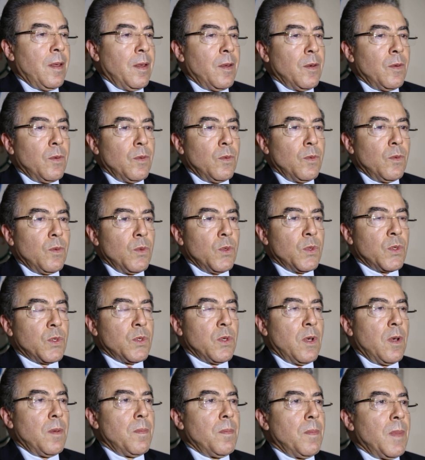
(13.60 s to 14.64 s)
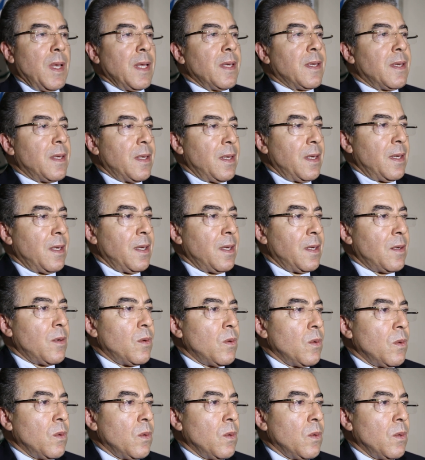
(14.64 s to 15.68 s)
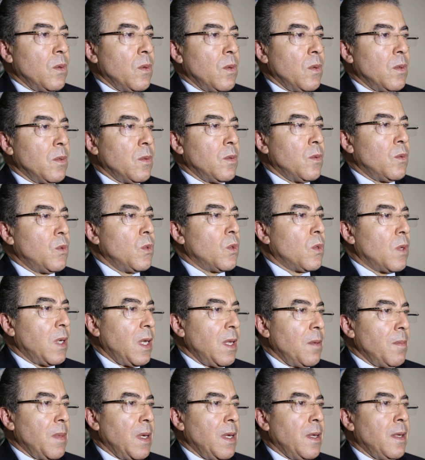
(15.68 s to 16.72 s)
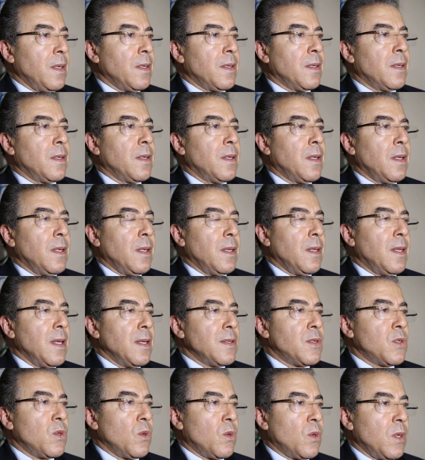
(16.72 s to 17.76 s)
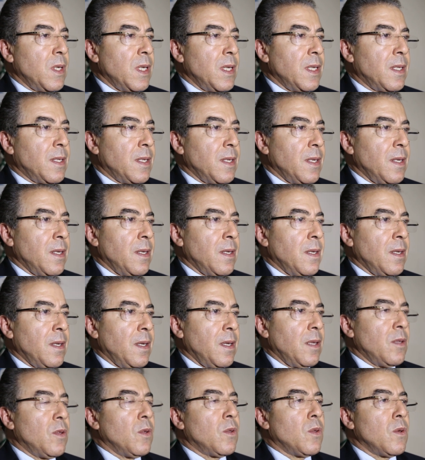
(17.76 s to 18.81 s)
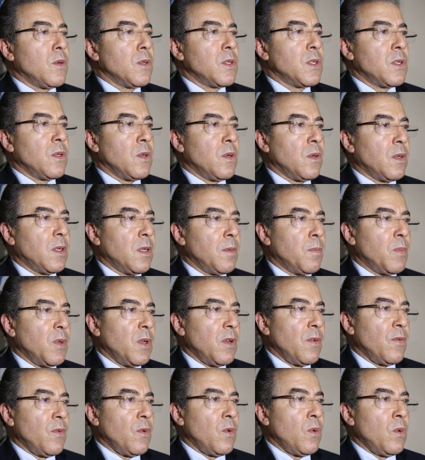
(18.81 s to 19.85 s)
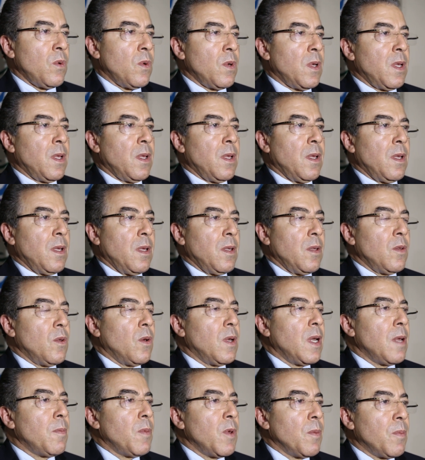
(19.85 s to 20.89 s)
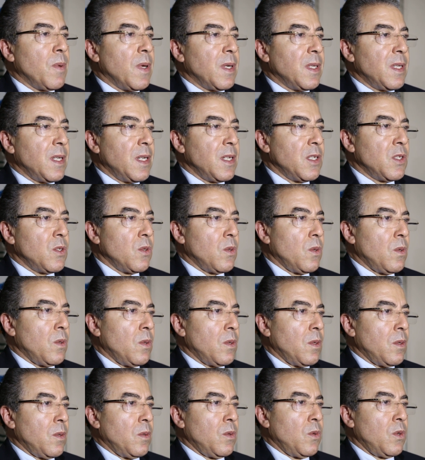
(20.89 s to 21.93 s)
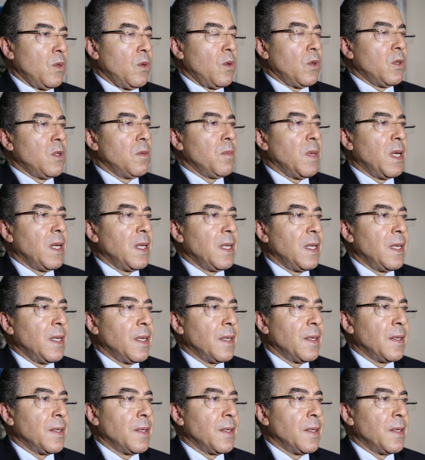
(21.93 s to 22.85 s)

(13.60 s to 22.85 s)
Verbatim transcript: nous sommes inquiets du climat d'insécurité et de tension qui prévaut dans la plupart des régions du nord du Mali.